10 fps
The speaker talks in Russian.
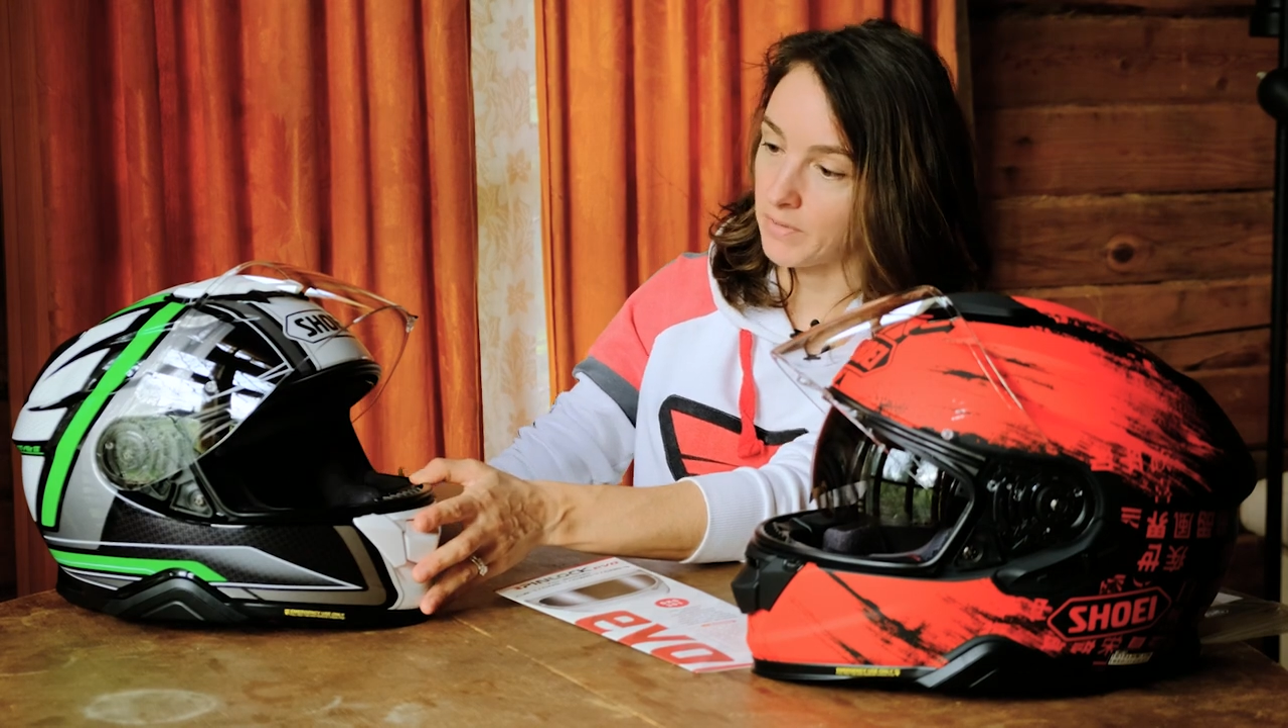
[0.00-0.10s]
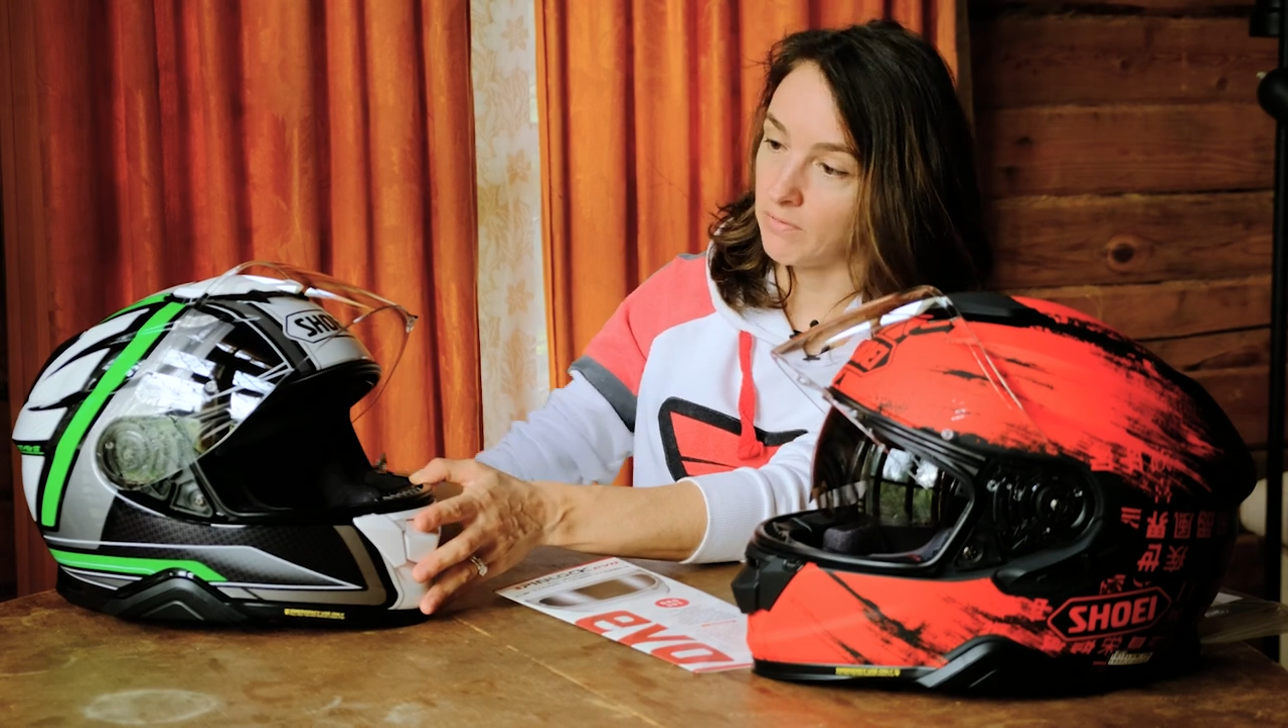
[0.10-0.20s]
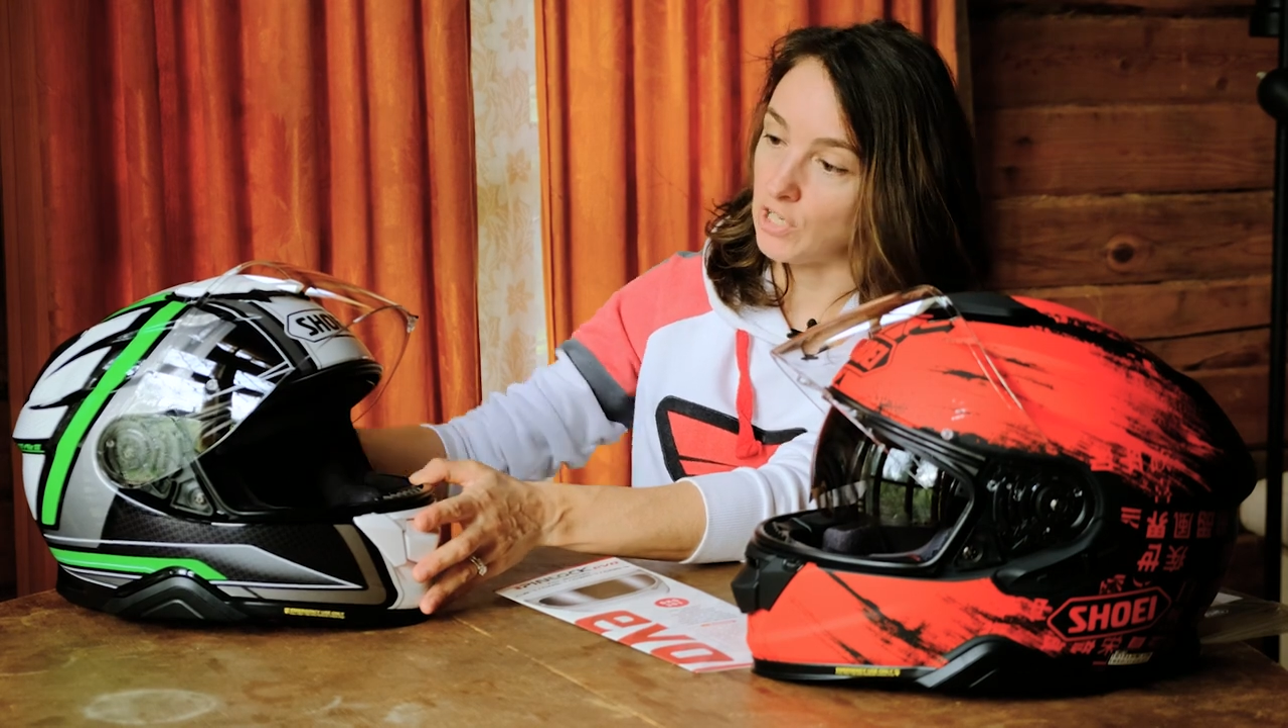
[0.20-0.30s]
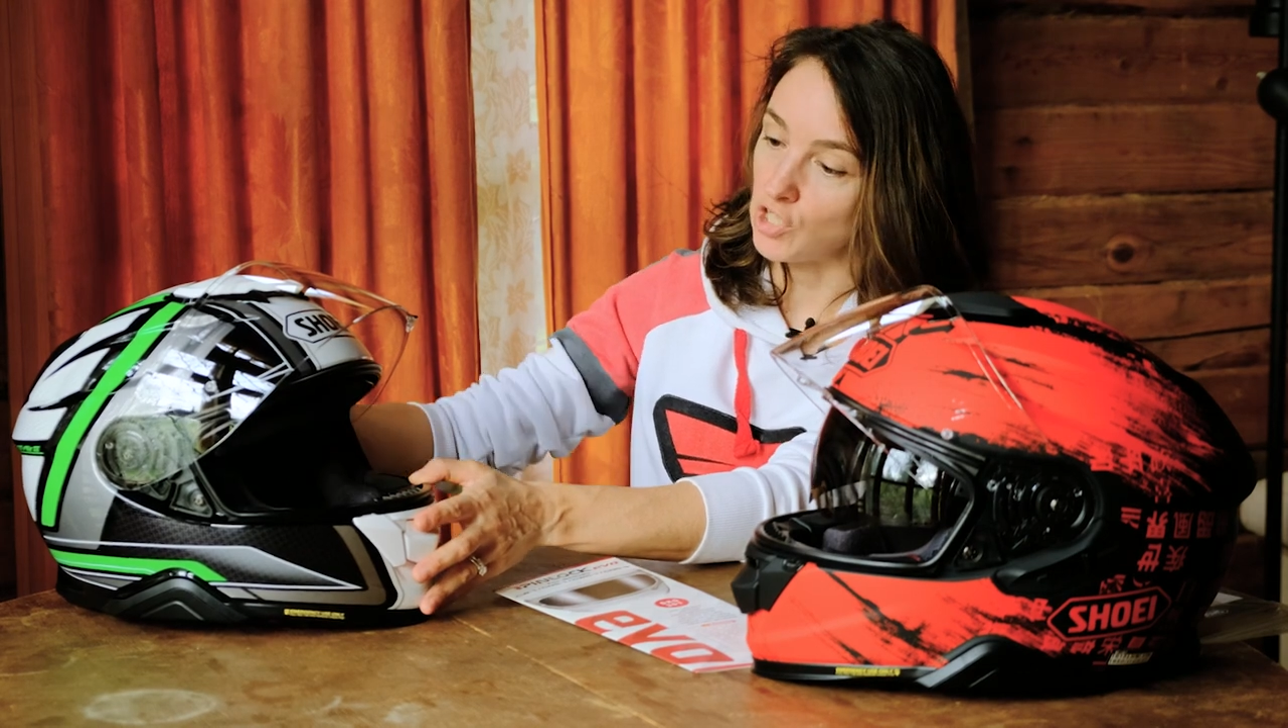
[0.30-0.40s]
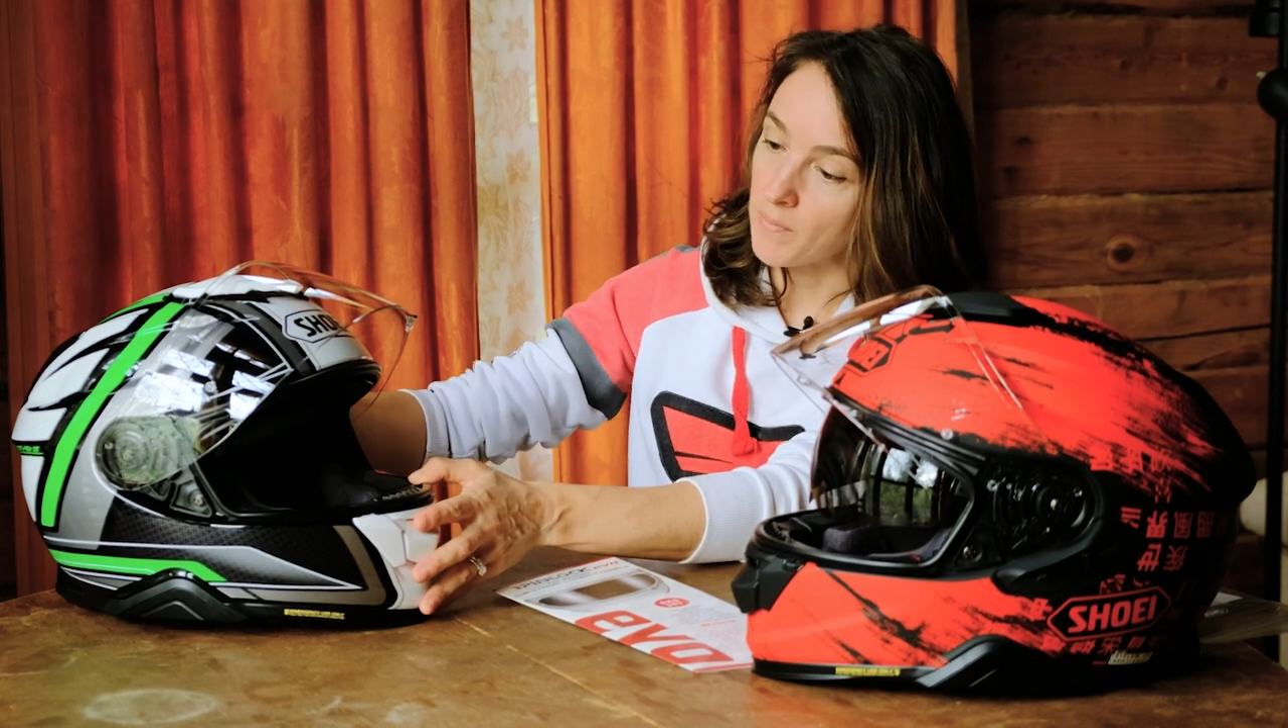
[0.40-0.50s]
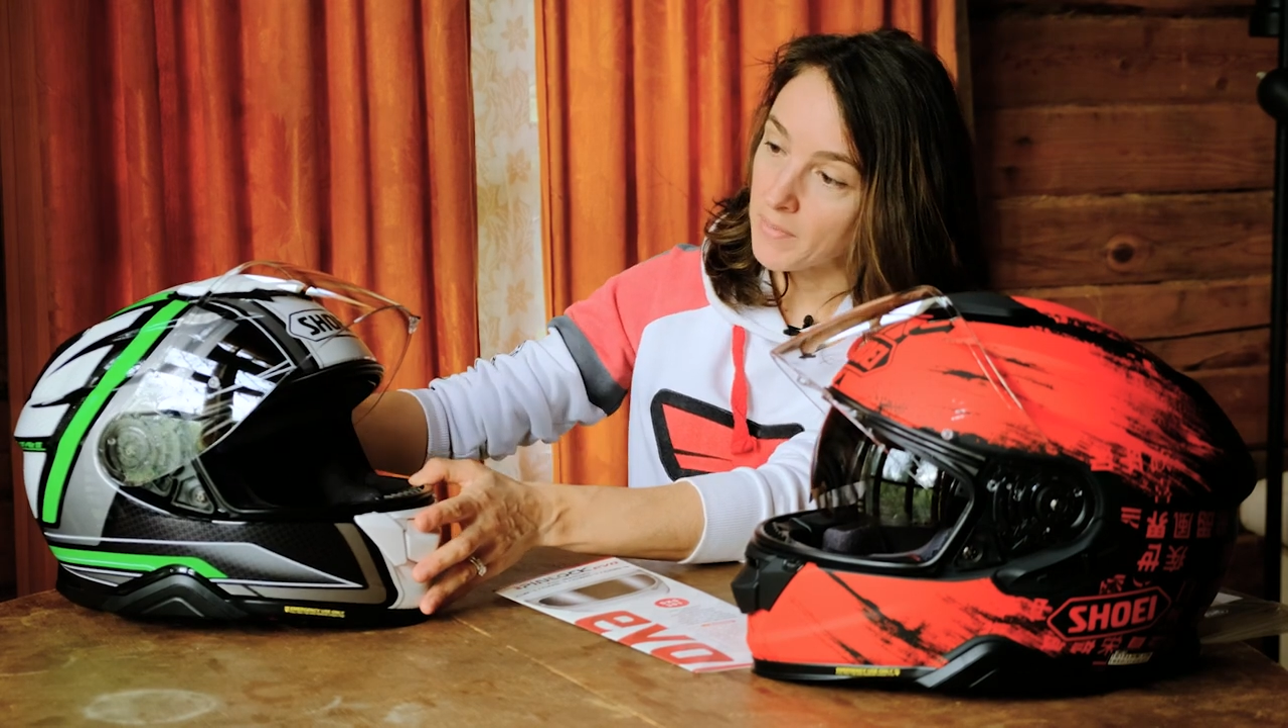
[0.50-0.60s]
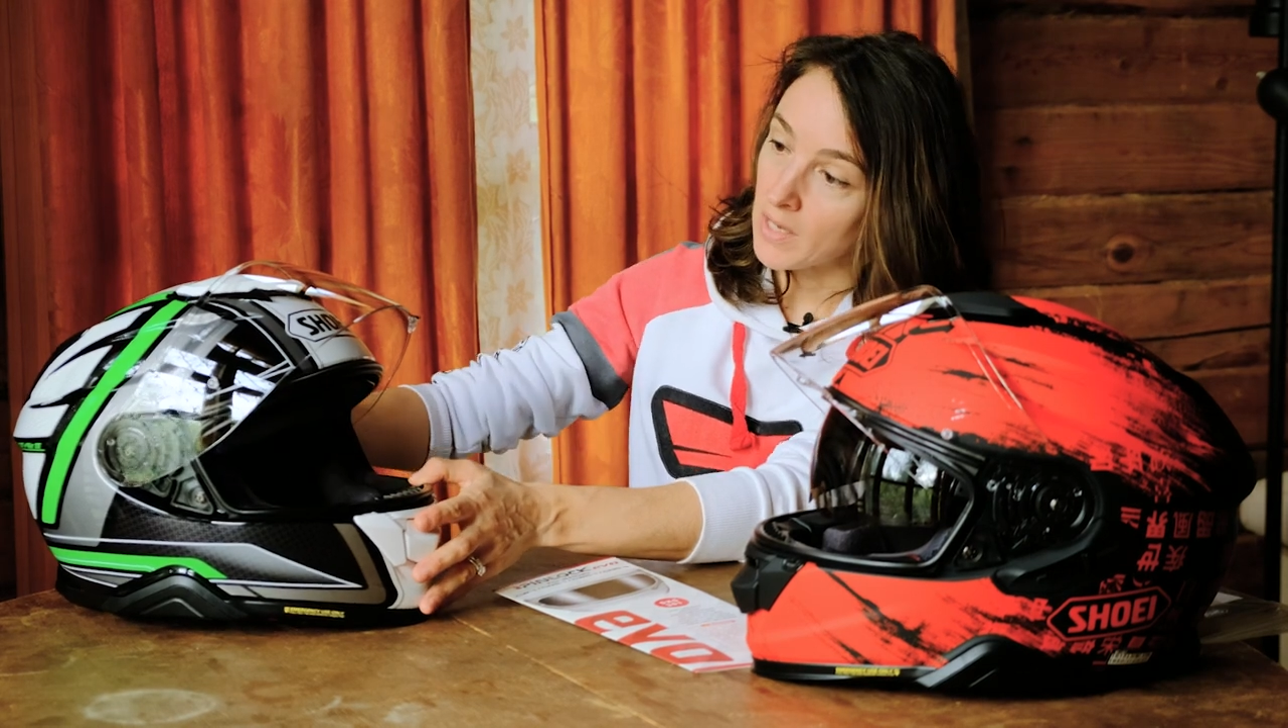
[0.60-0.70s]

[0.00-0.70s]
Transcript: вещь.